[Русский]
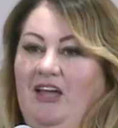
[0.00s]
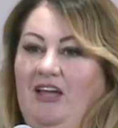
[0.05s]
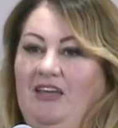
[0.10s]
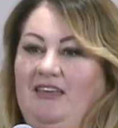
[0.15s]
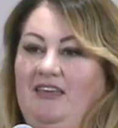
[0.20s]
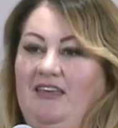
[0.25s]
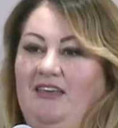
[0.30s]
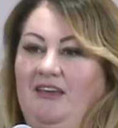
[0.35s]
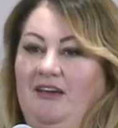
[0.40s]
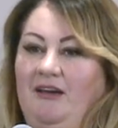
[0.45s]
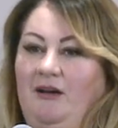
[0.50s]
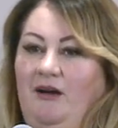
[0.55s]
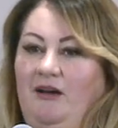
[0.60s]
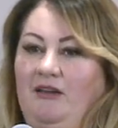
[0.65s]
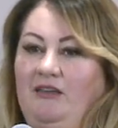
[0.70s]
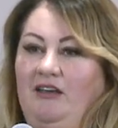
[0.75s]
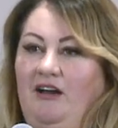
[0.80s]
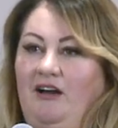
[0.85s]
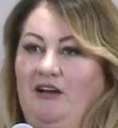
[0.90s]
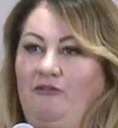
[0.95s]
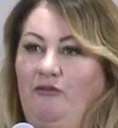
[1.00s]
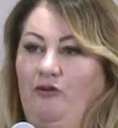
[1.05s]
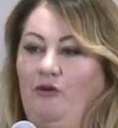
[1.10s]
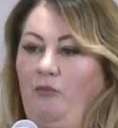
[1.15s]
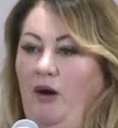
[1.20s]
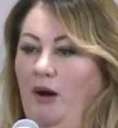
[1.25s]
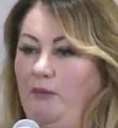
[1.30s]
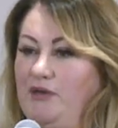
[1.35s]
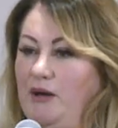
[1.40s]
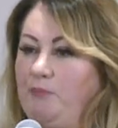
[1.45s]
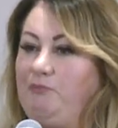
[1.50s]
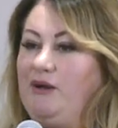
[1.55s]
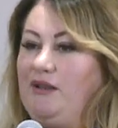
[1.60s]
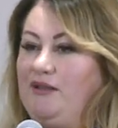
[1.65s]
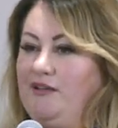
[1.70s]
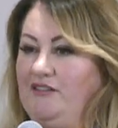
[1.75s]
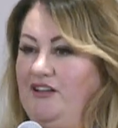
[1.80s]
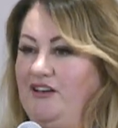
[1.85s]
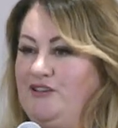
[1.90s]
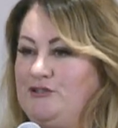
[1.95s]
И я говорю, мам, я
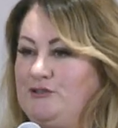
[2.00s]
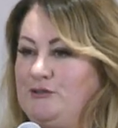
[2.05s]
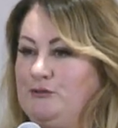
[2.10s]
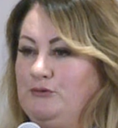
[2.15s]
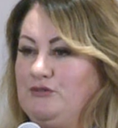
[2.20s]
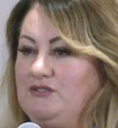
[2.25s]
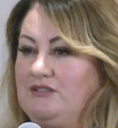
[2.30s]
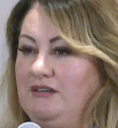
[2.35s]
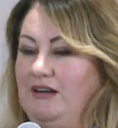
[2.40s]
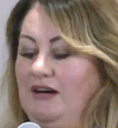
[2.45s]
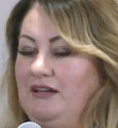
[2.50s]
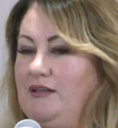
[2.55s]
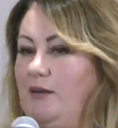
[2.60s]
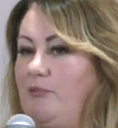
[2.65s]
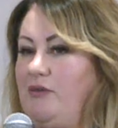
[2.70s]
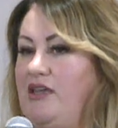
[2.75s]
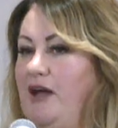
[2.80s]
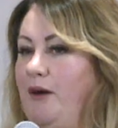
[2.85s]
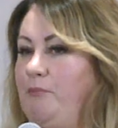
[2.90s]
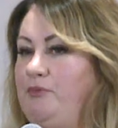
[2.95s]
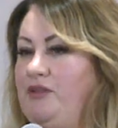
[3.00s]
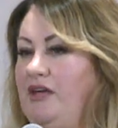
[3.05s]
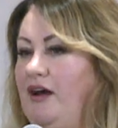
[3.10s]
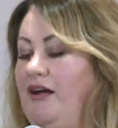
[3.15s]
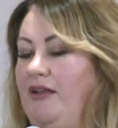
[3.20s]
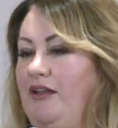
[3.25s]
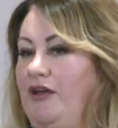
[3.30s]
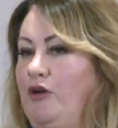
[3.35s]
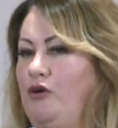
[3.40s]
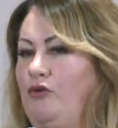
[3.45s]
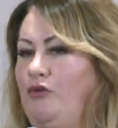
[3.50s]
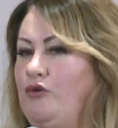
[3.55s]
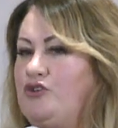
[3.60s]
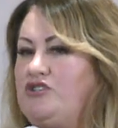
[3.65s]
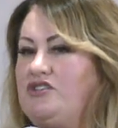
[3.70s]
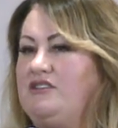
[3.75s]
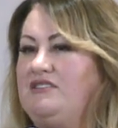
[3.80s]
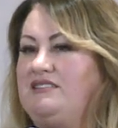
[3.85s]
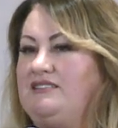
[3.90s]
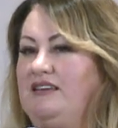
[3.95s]
приняла Иисуса. Она меня обняла и
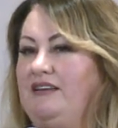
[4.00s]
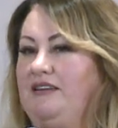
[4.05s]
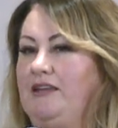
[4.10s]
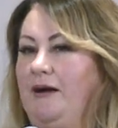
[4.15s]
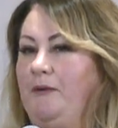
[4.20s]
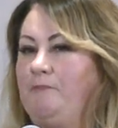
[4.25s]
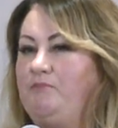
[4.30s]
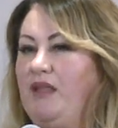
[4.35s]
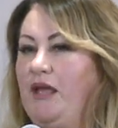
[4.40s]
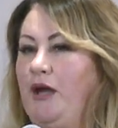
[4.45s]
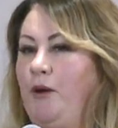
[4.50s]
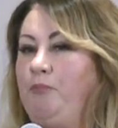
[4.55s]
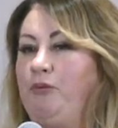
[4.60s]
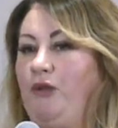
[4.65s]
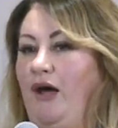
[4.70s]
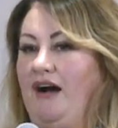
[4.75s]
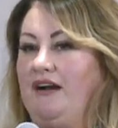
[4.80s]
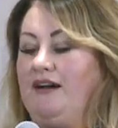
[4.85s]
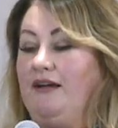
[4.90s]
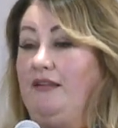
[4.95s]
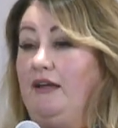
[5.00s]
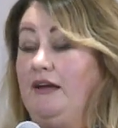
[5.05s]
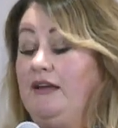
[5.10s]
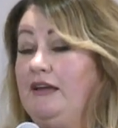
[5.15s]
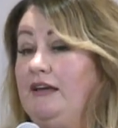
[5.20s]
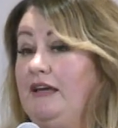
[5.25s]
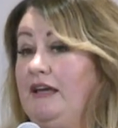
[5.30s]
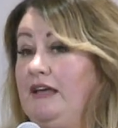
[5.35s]
очень сильно плакала.